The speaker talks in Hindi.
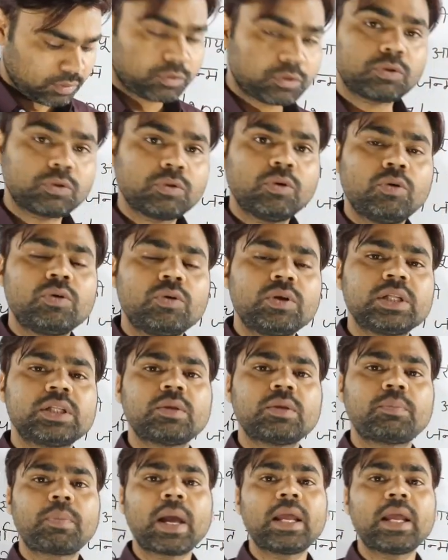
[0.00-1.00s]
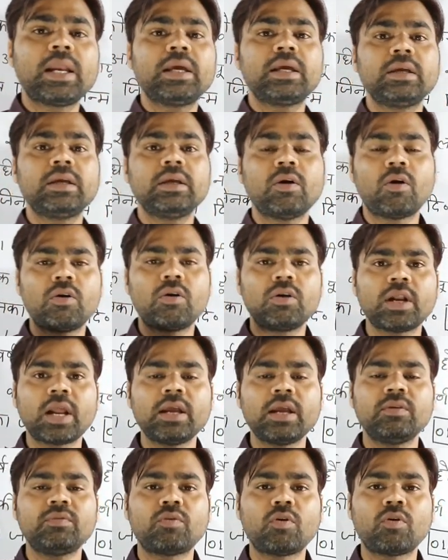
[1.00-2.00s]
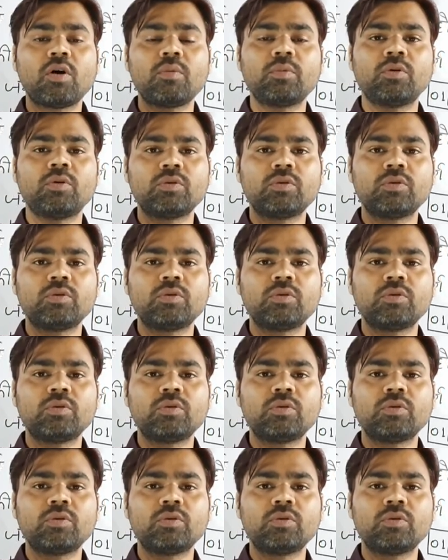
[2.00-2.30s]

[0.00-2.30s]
शुरू होने से पहले ही ऑनलाइन फॉर्म